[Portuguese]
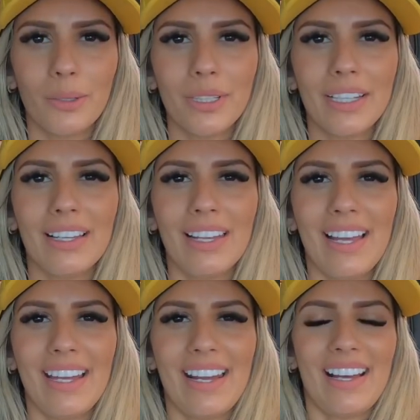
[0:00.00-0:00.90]
Oi
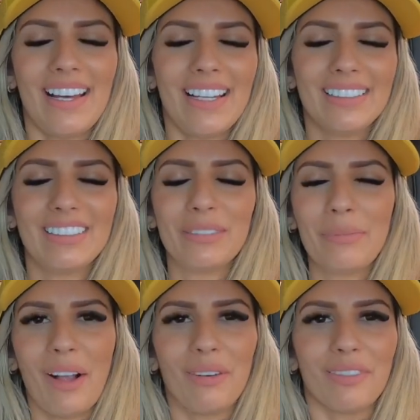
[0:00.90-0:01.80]
galera, tudo
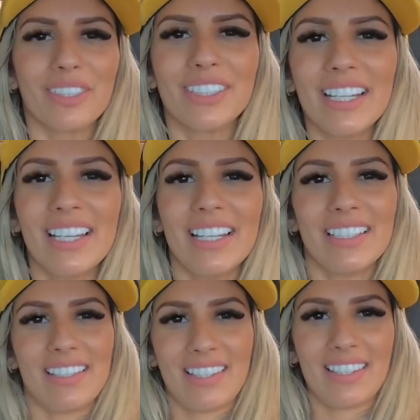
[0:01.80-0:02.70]
bem com
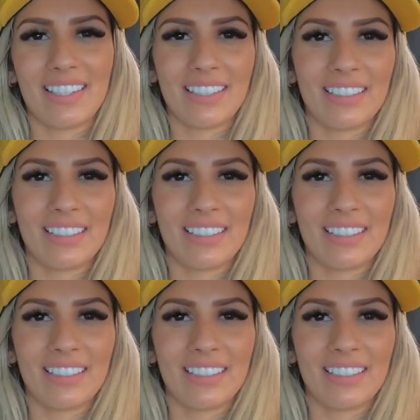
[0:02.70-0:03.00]
vocês?